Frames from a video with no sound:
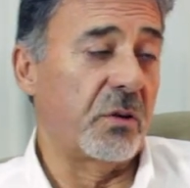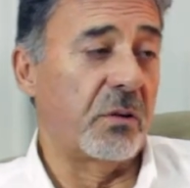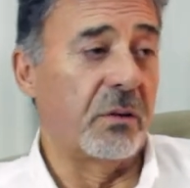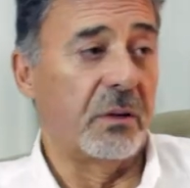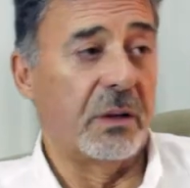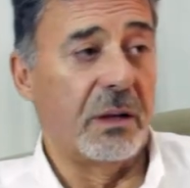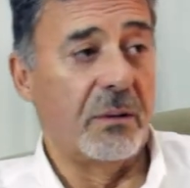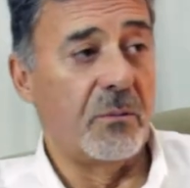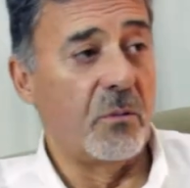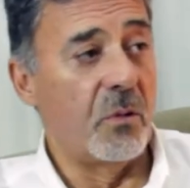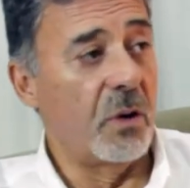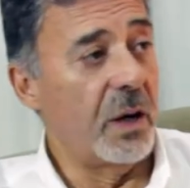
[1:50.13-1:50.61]

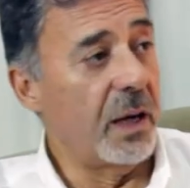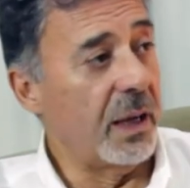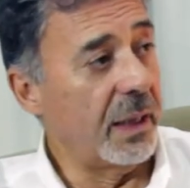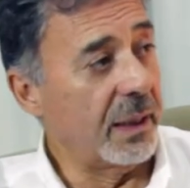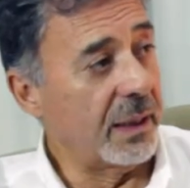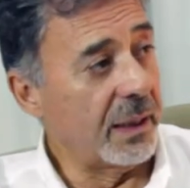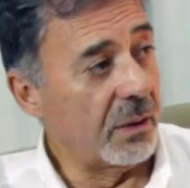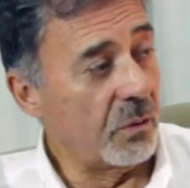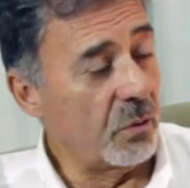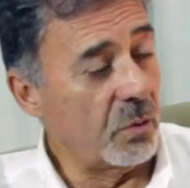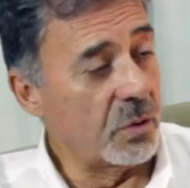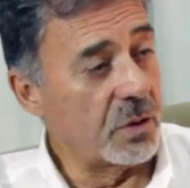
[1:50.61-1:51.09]
Cuando la mujer
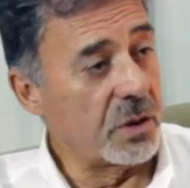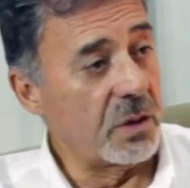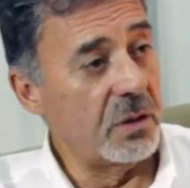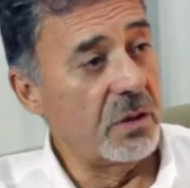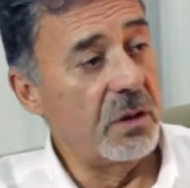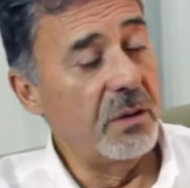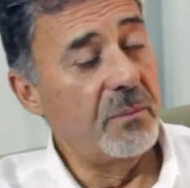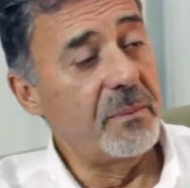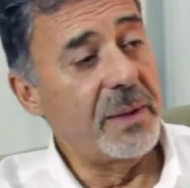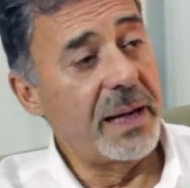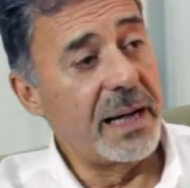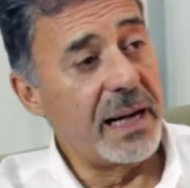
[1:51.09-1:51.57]
está cursando
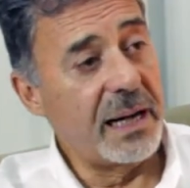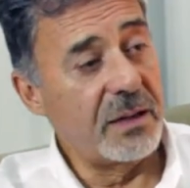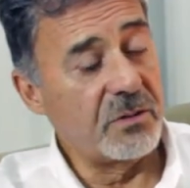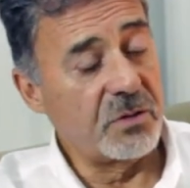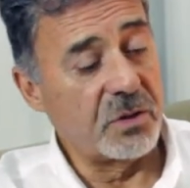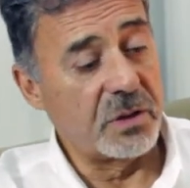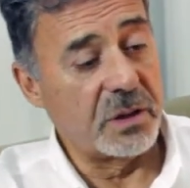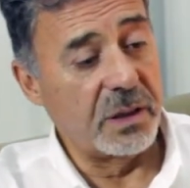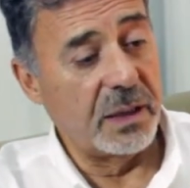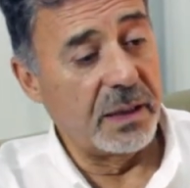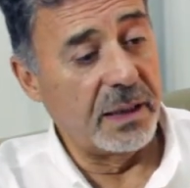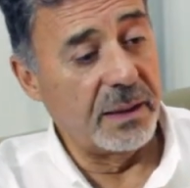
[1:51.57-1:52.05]
el
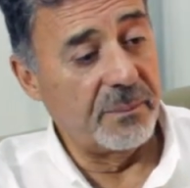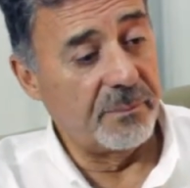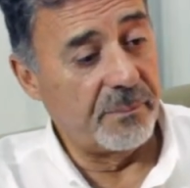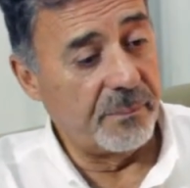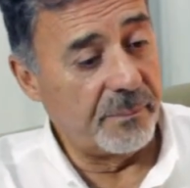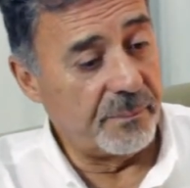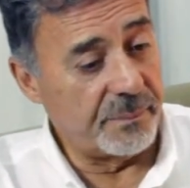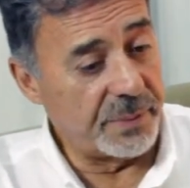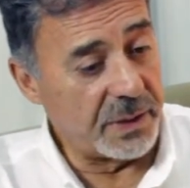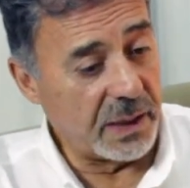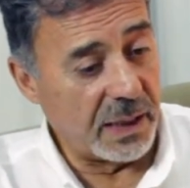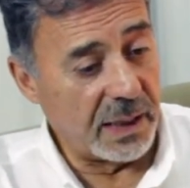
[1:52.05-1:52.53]
embarazo, se, le,
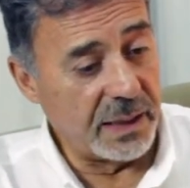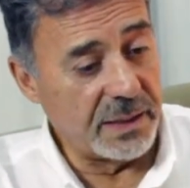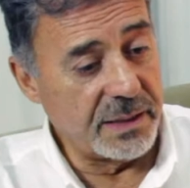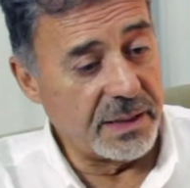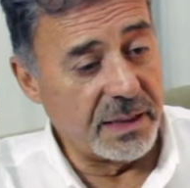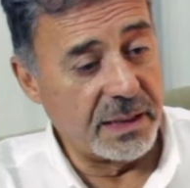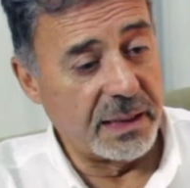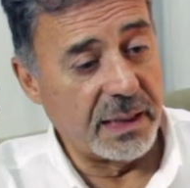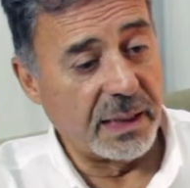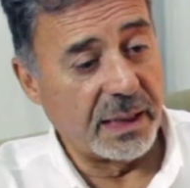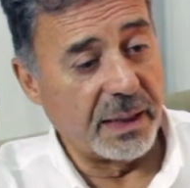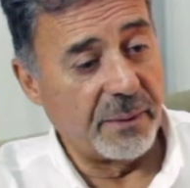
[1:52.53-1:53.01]
la
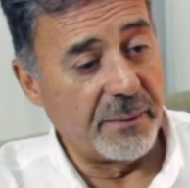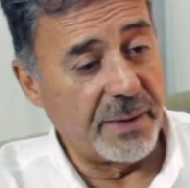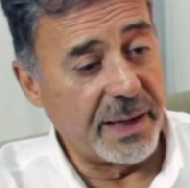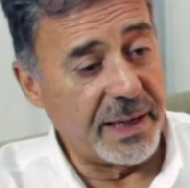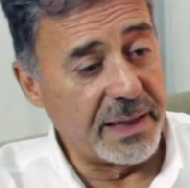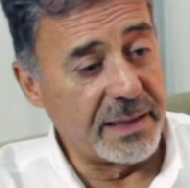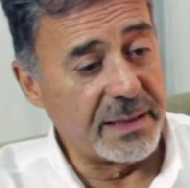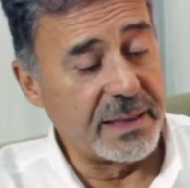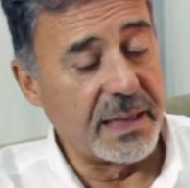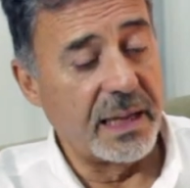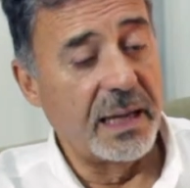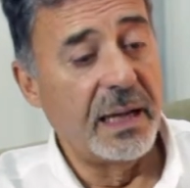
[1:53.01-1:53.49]
incita a que
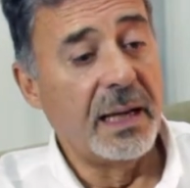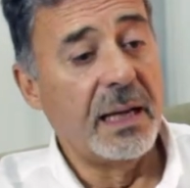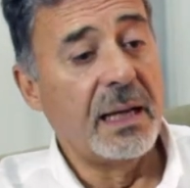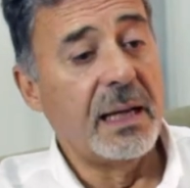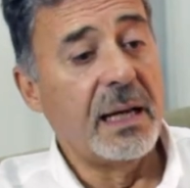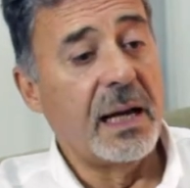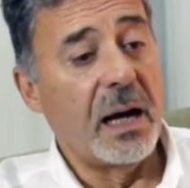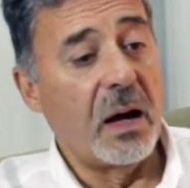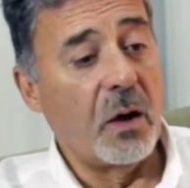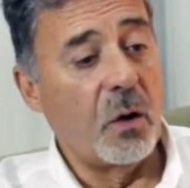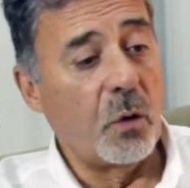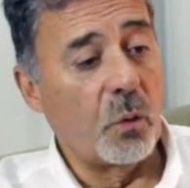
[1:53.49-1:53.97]
vaya
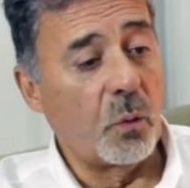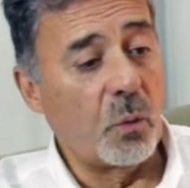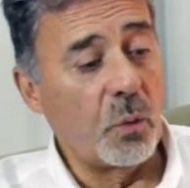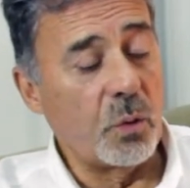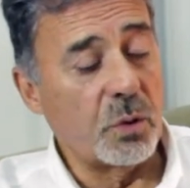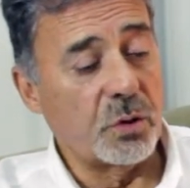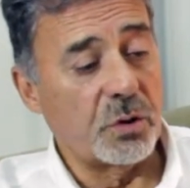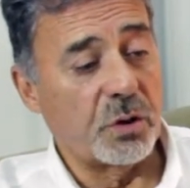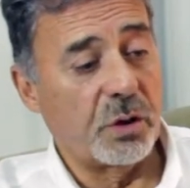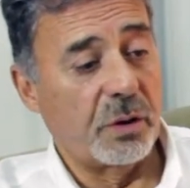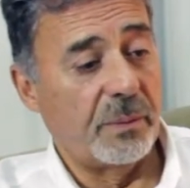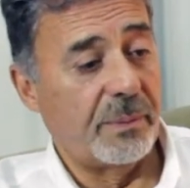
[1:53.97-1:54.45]
a los
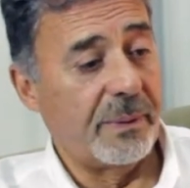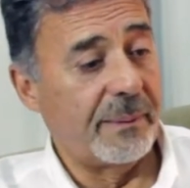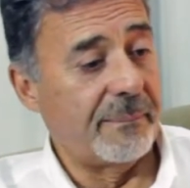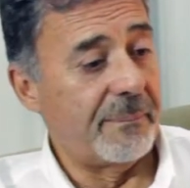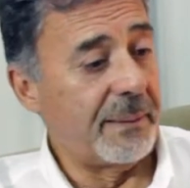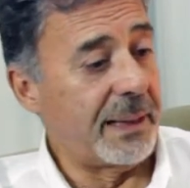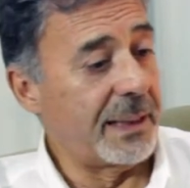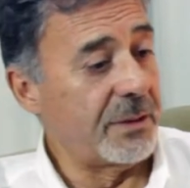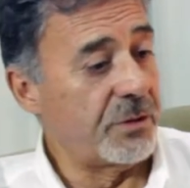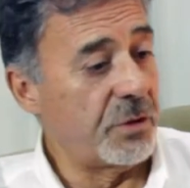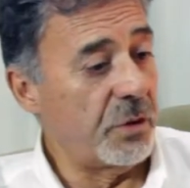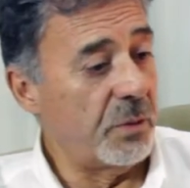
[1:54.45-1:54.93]
cursos de
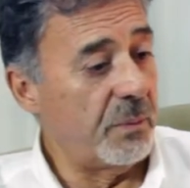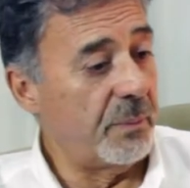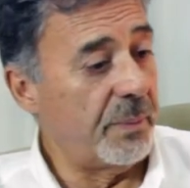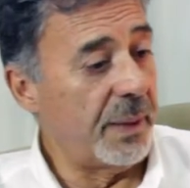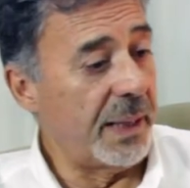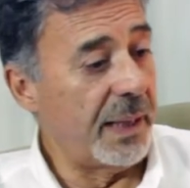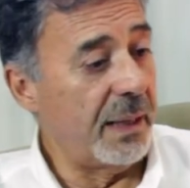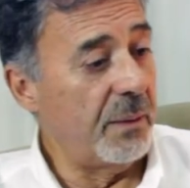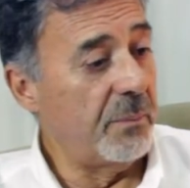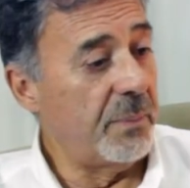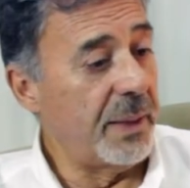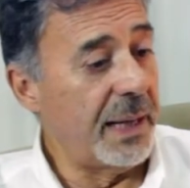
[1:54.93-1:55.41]
preparación
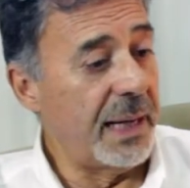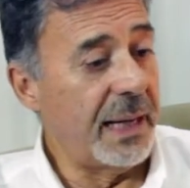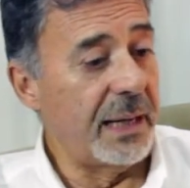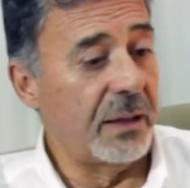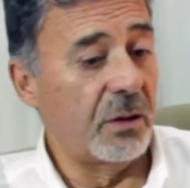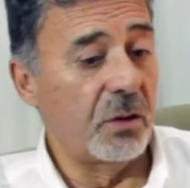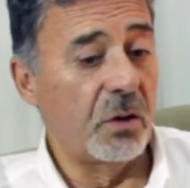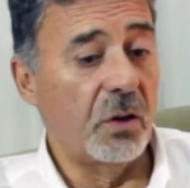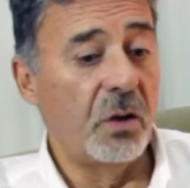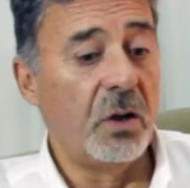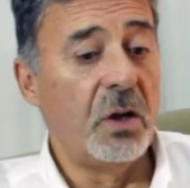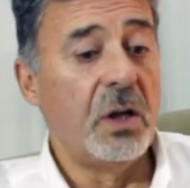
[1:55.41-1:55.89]
para el
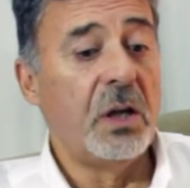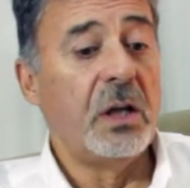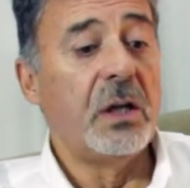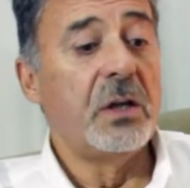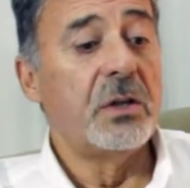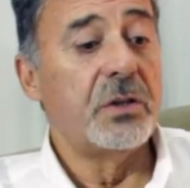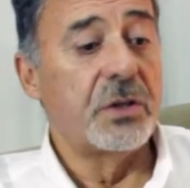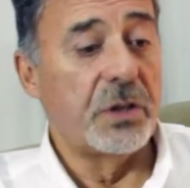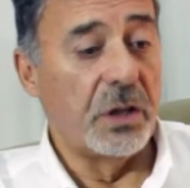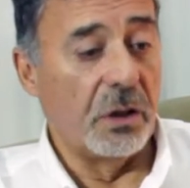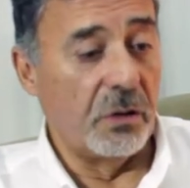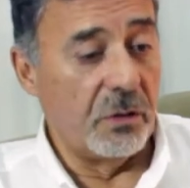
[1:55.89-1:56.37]
parto,
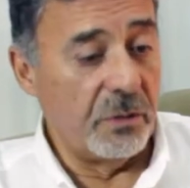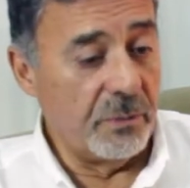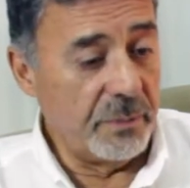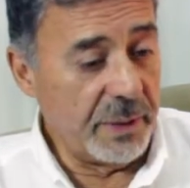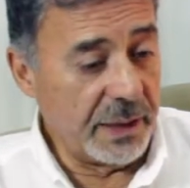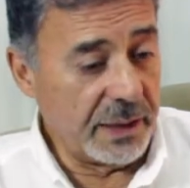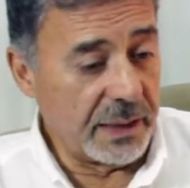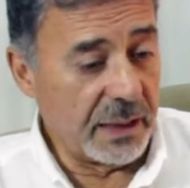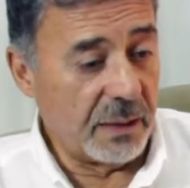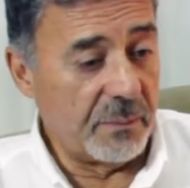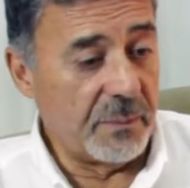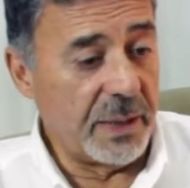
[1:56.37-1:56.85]
se lo
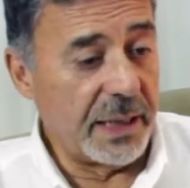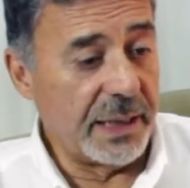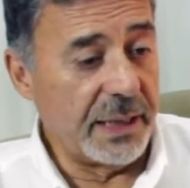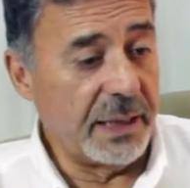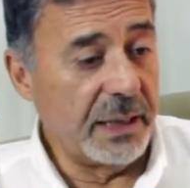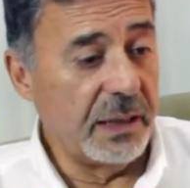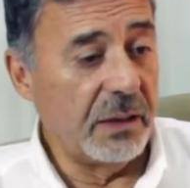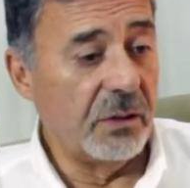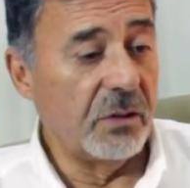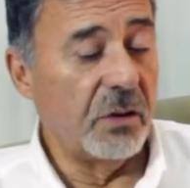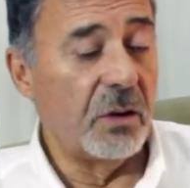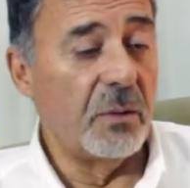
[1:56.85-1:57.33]
invita al
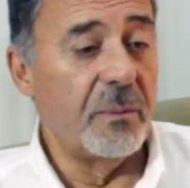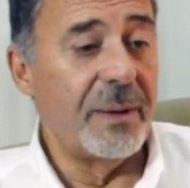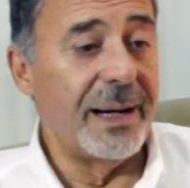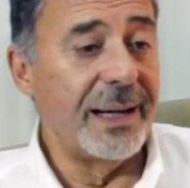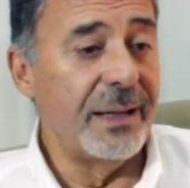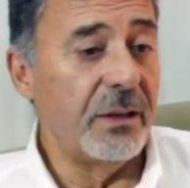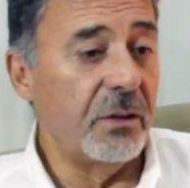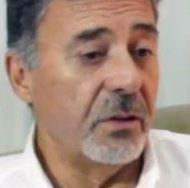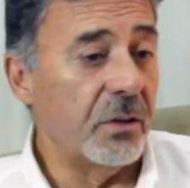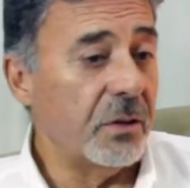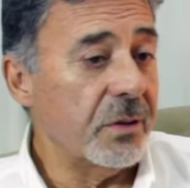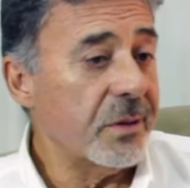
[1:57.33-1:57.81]
marido, el
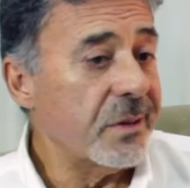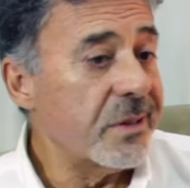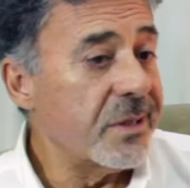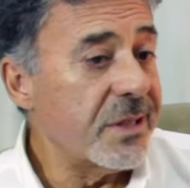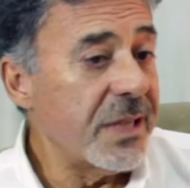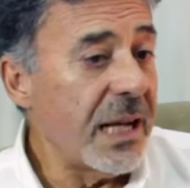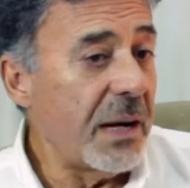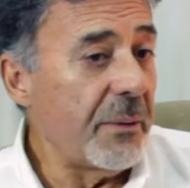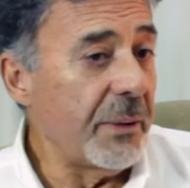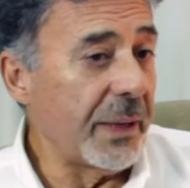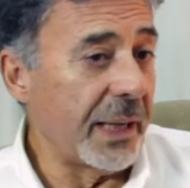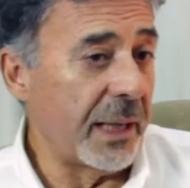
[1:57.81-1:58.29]
marido
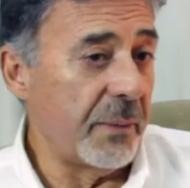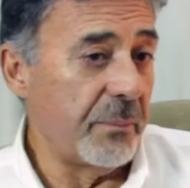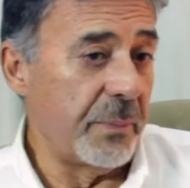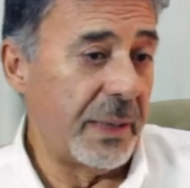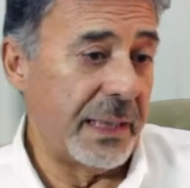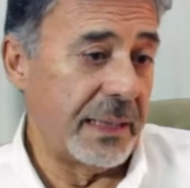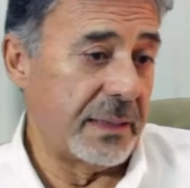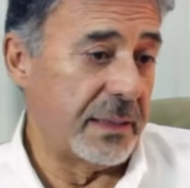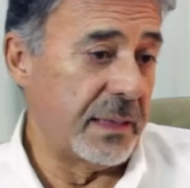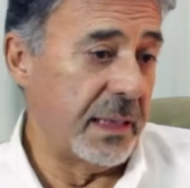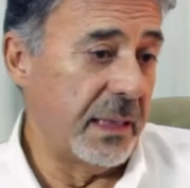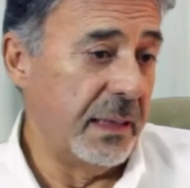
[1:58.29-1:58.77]
sabe qué
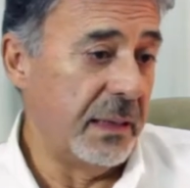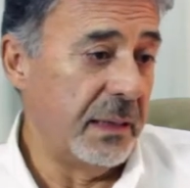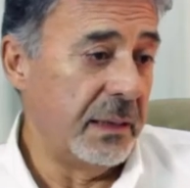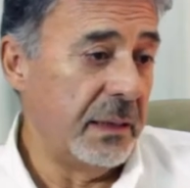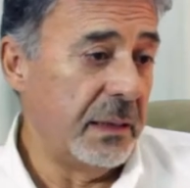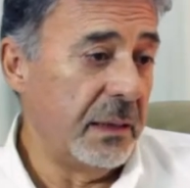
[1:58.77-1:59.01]
pasa,